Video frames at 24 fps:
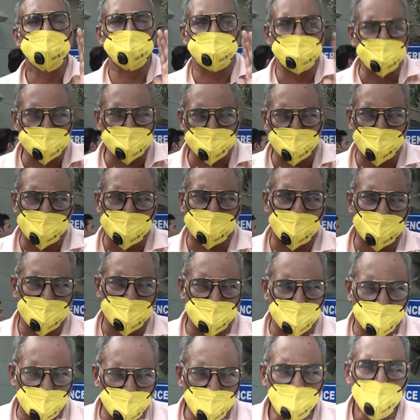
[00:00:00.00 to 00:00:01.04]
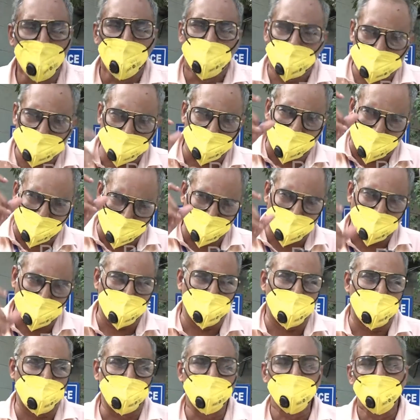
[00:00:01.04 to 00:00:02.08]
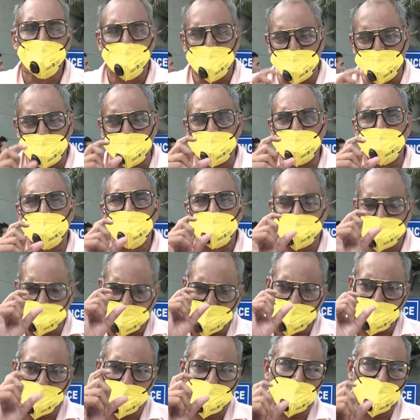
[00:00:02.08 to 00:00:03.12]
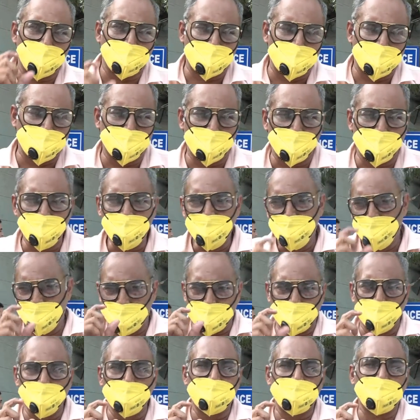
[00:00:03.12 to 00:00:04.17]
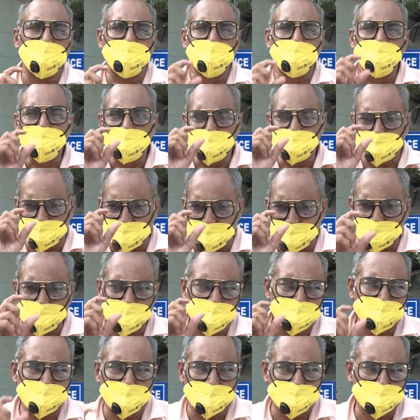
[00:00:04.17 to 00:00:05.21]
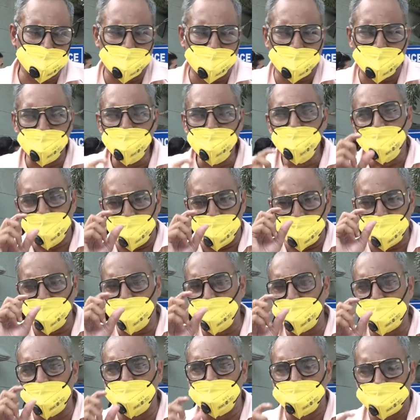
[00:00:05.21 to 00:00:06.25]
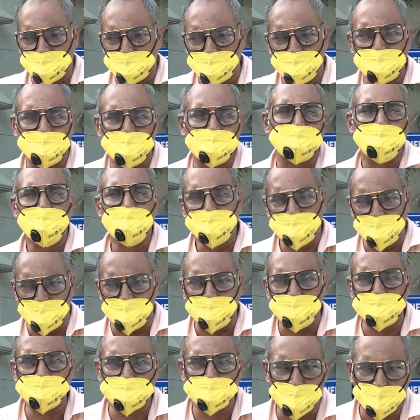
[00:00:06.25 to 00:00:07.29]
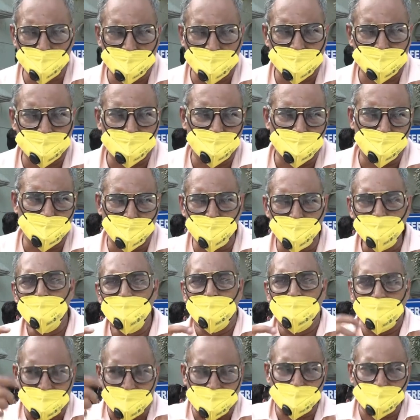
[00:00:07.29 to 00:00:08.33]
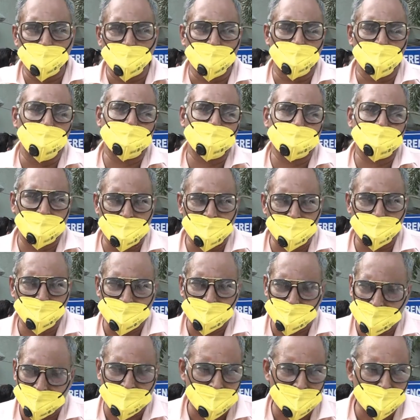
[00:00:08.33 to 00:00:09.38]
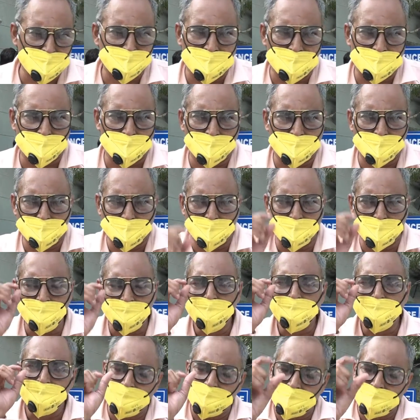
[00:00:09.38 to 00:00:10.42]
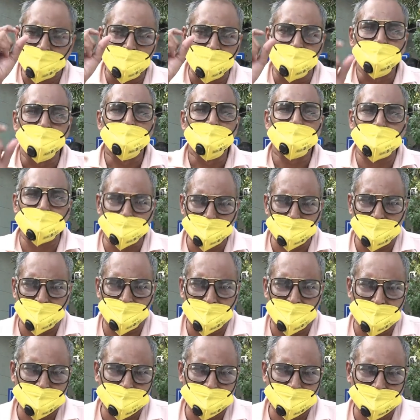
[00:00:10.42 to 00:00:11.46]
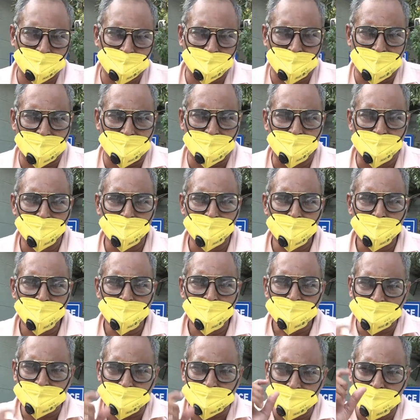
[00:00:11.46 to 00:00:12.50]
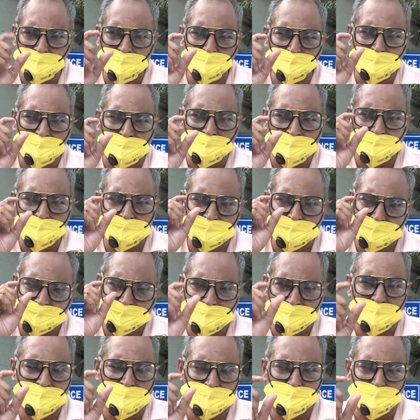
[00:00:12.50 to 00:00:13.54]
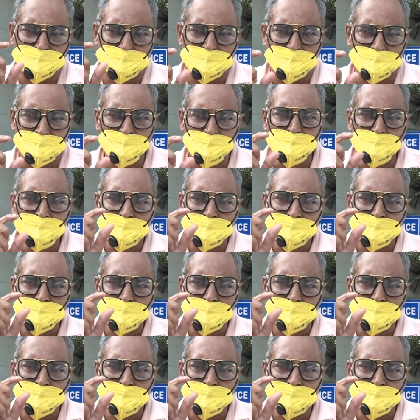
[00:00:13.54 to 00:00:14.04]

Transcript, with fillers: सिट बैठाई हो उस मामले में अगर छः आरोपी हों और उनकी सेशन जज ने अगर उनकी जमानत नामंजूर कर दी हो हाईकोर्ट में तारीख पर तारीख पड़ रही हो लेकिन सबसे बड़ा सवाल सीएम की इस जांच में